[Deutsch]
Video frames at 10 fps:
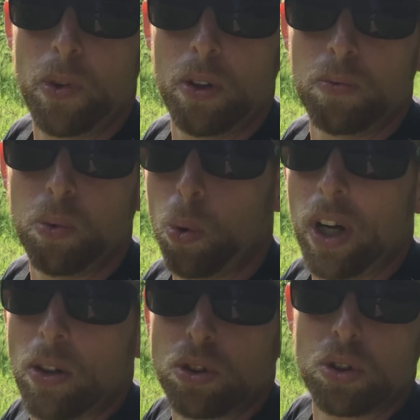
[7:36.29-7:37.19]

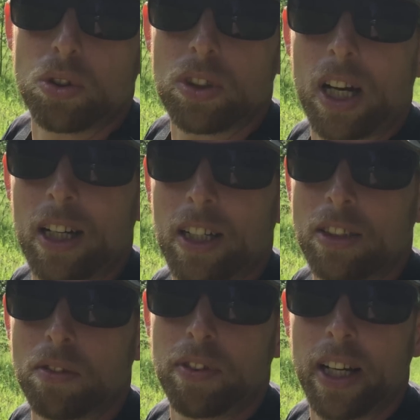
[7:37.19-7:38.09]
Wohnhaus sozusagen,
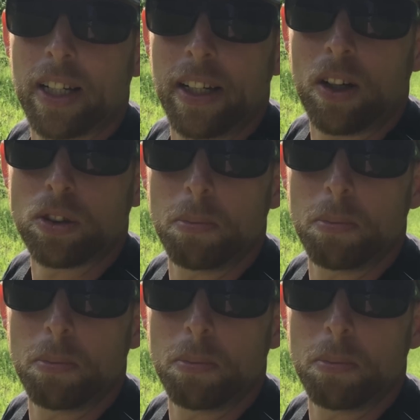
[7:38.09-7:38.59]
also Ferienhaus